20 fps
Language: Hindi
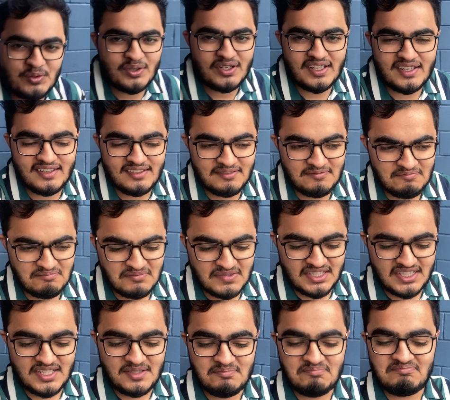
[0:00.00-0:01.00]
लें
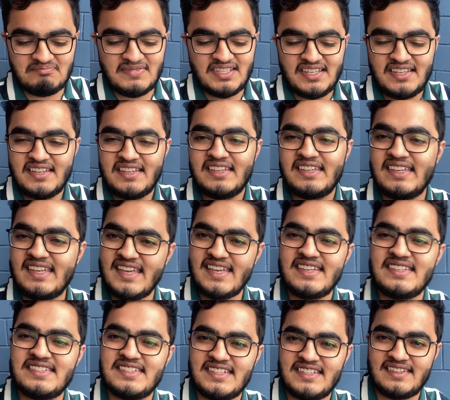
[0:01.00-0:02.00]
मतलब यही
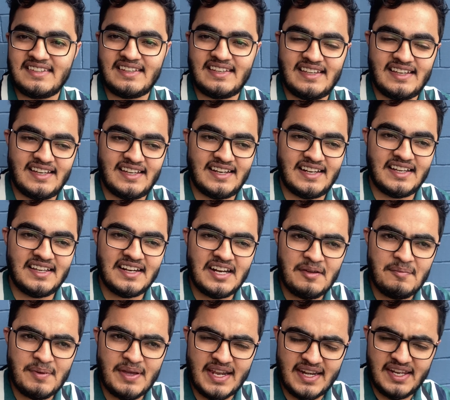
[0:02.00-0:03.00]
चीज़ है यार अगर
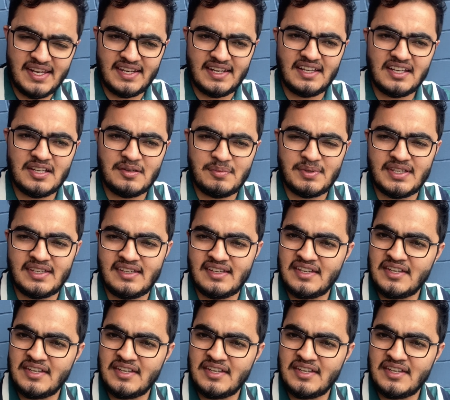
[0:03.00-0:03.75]
आप आ रहे हैं ना कभी